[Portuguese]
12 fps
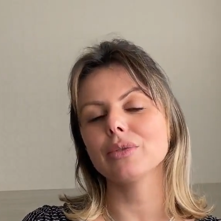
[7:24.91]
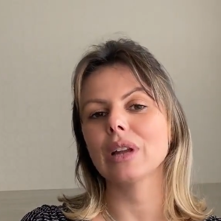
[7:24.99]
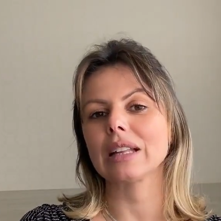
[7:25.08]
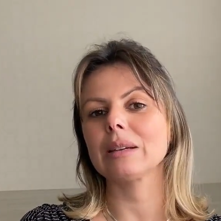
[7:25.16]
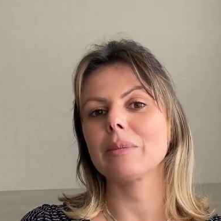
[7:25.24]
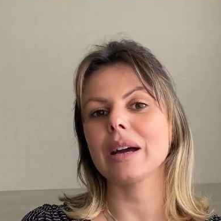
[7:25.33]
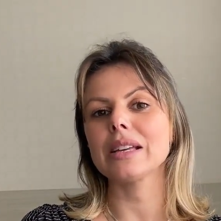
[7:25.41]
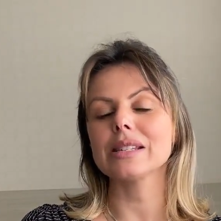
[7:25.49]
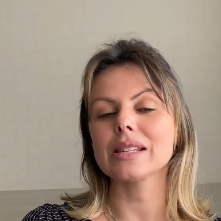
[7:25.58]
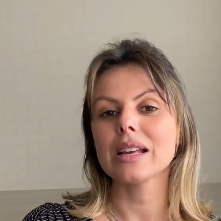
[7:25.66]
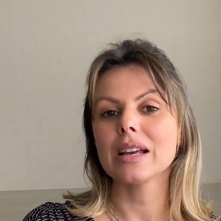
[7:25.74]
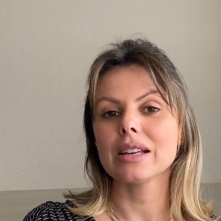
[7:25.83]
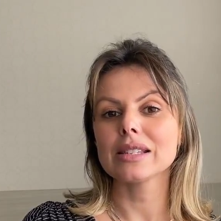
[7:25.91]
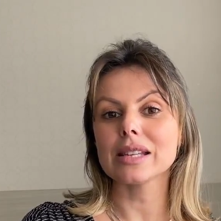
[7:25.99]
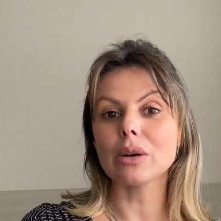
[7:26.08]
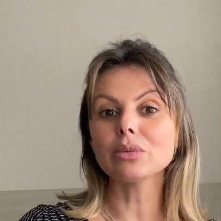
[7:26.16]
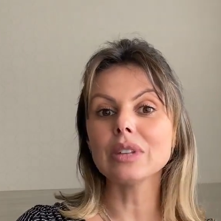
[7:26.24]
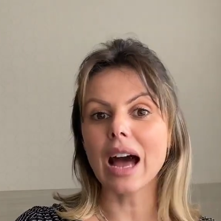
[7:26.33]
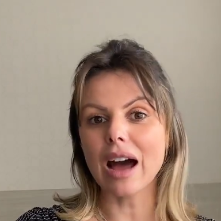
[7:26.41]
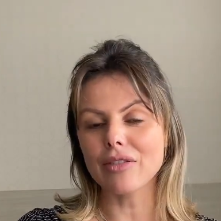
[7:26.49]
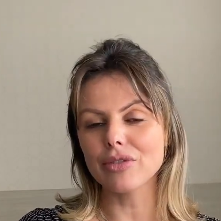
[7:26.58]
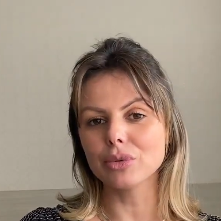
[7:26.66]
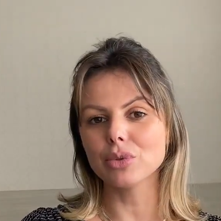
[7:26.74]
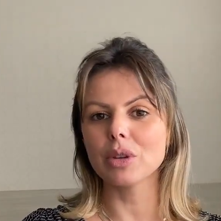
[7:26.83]
nada mais
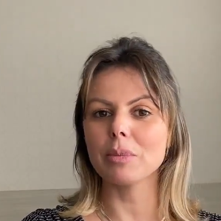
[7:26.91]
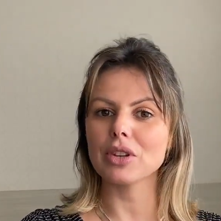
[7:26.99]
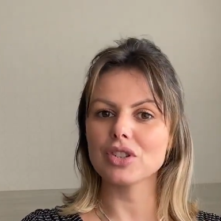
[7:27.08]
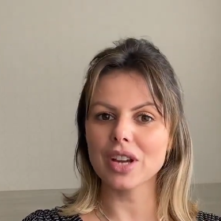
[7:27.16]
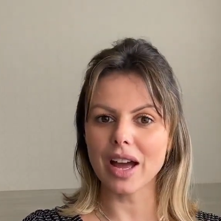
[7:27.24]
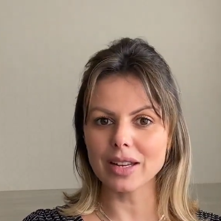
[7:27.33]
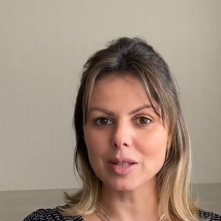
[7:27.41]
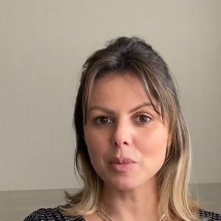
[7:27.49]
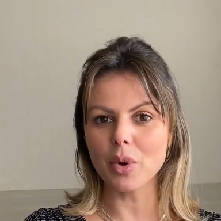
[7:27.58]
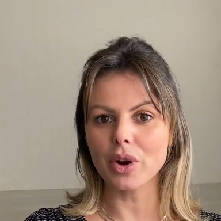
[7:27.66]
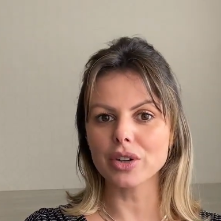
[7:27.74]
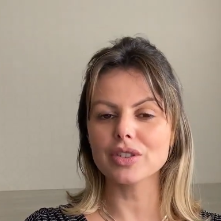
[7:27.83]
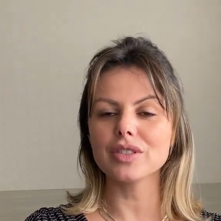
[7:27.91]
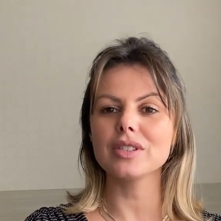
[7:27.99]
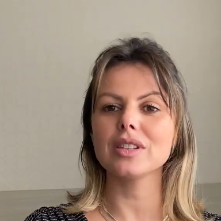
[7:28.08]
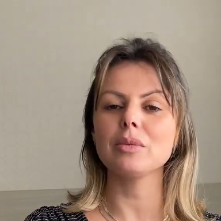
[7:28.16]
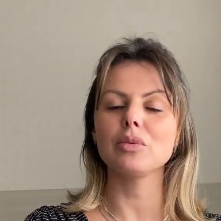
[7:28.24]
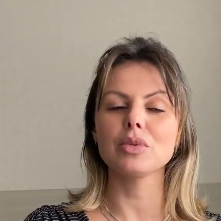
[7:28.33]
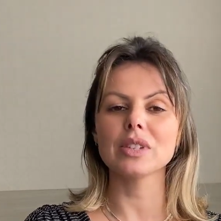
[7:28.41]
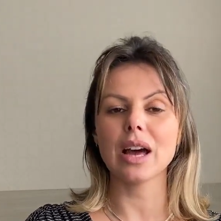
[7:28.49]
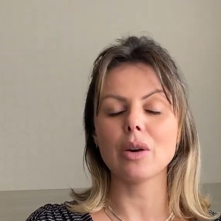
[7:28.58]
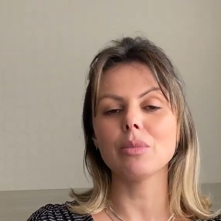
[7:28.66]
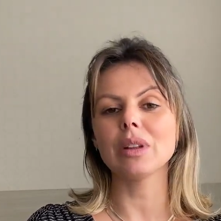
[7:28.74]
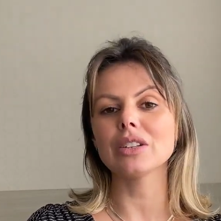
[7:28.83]
saudável do que praticar esportes e usar uma